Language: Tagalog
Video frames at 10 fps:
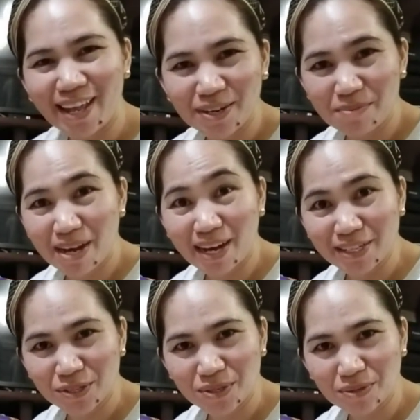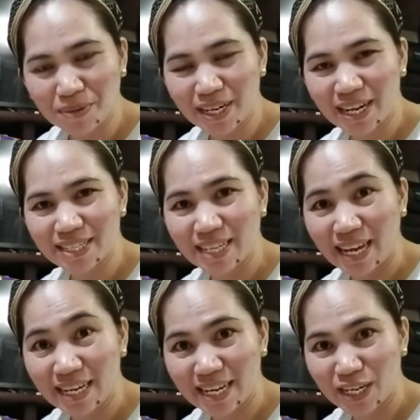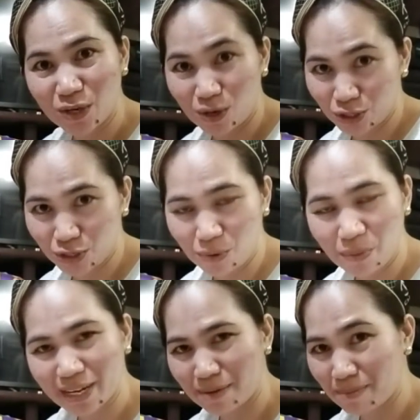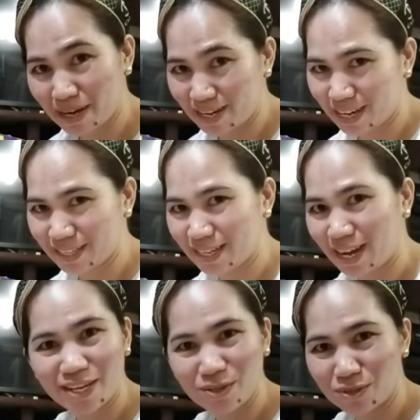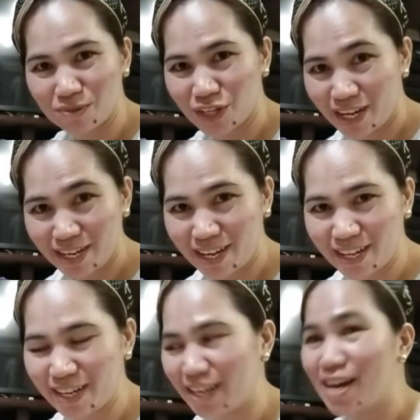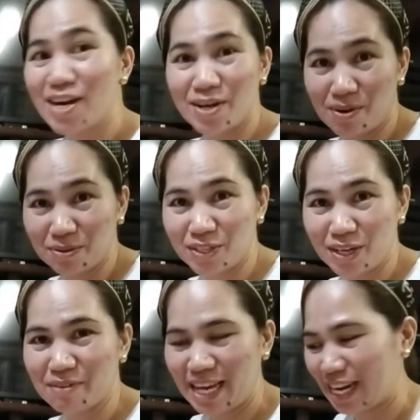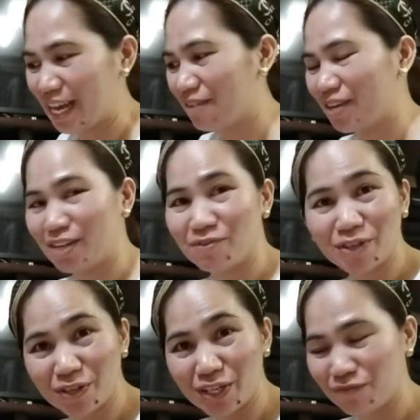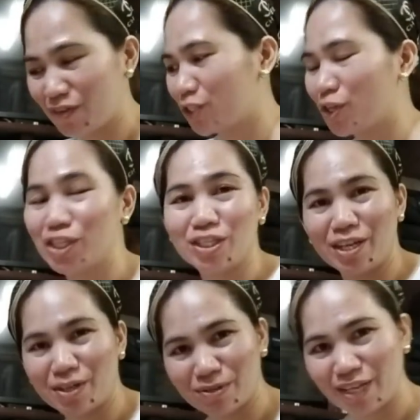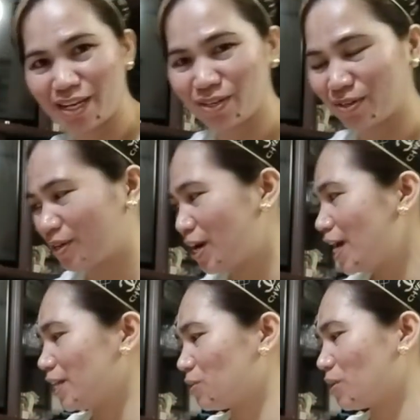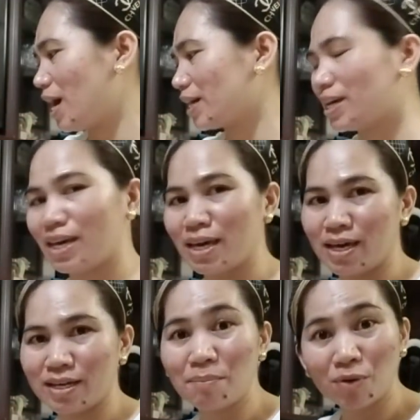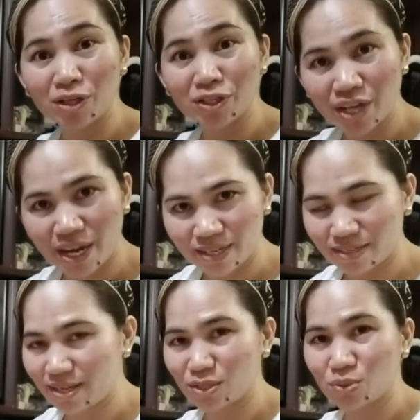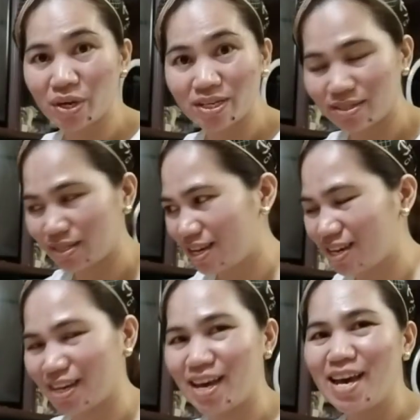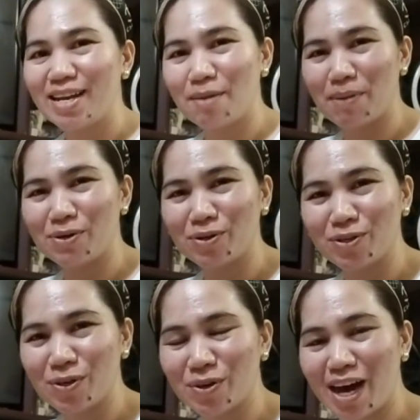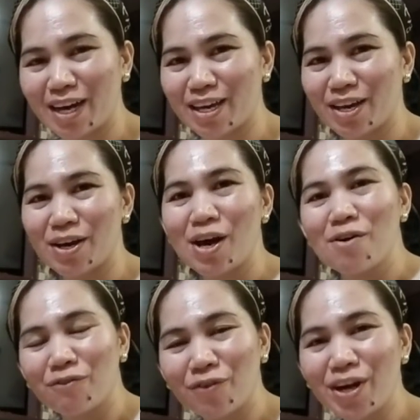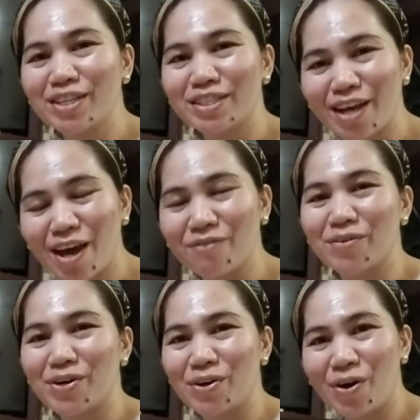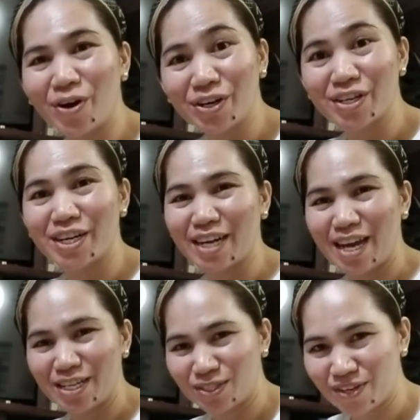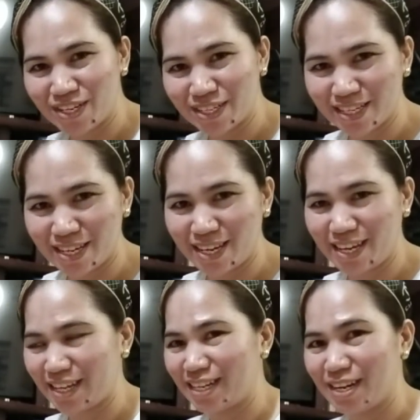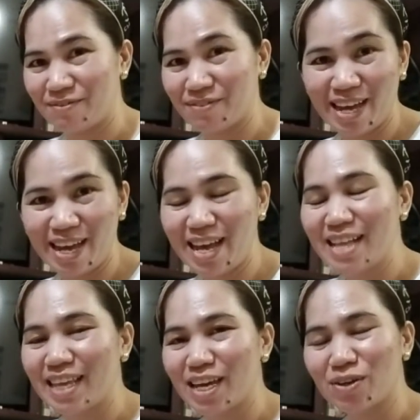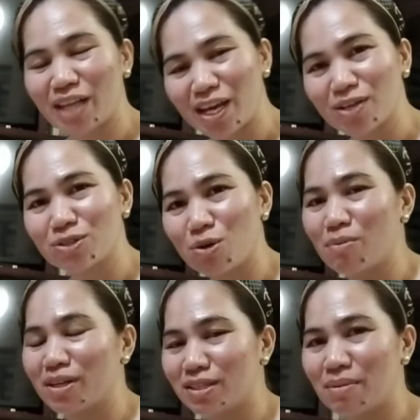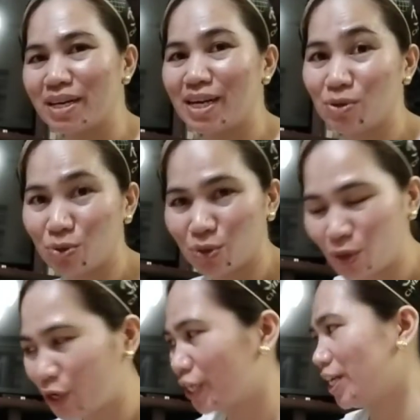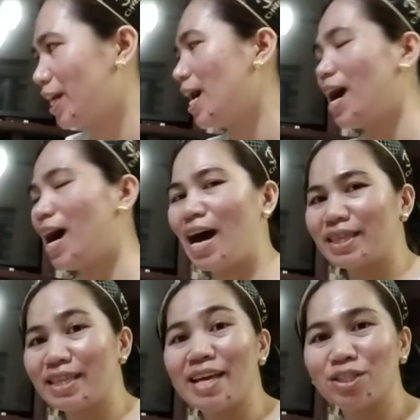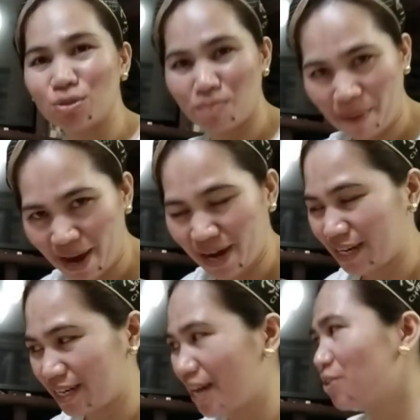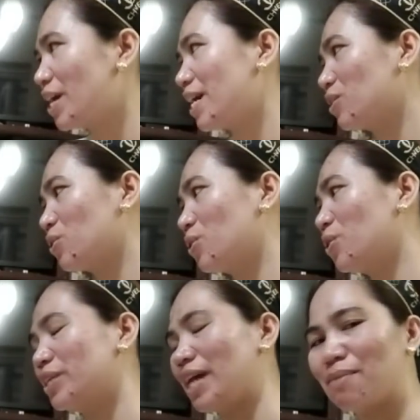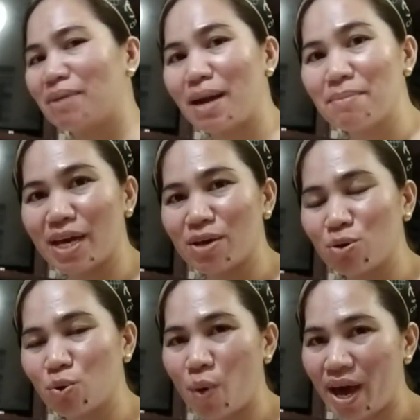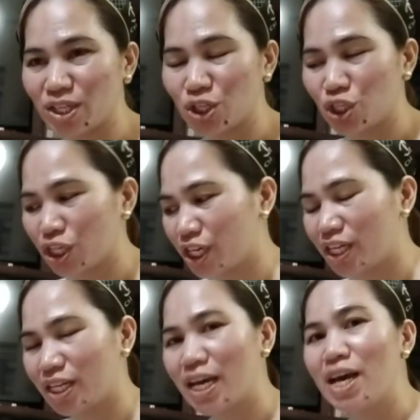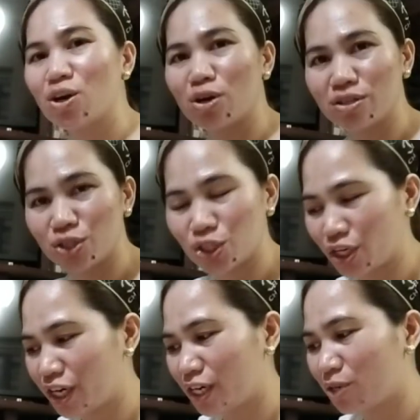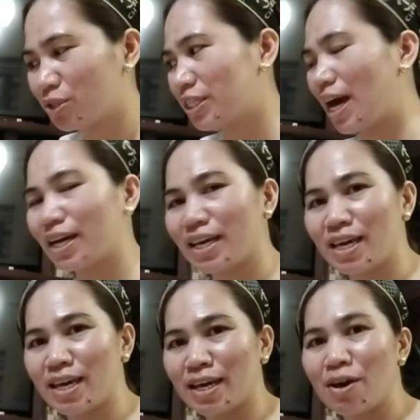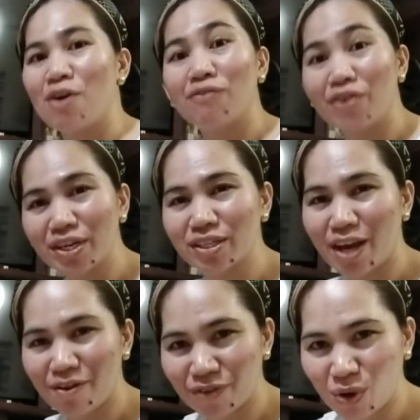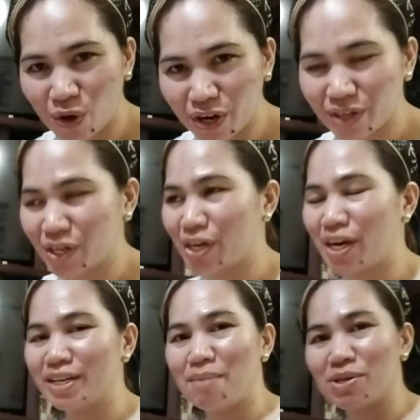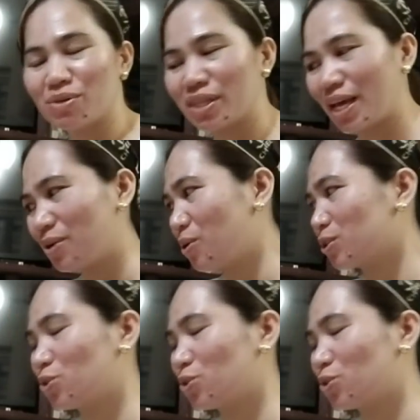Hello mga ka-super kasari ka negosyo! Welcome back again sa aking YouTube channel, Rose Jam 11. For today's video, i-share ko sa inyo itong aking na-purchase sa Soy Sing. Napanood nyo yung aking first ever order kay Soy Sing. ba? Diba? Thank you, thank you so much sa mga nanood at na-inspired. Ngayon nga ito, dahil marami kayong question, concern dun sa aking first ever order. Ang dami niyong tanong.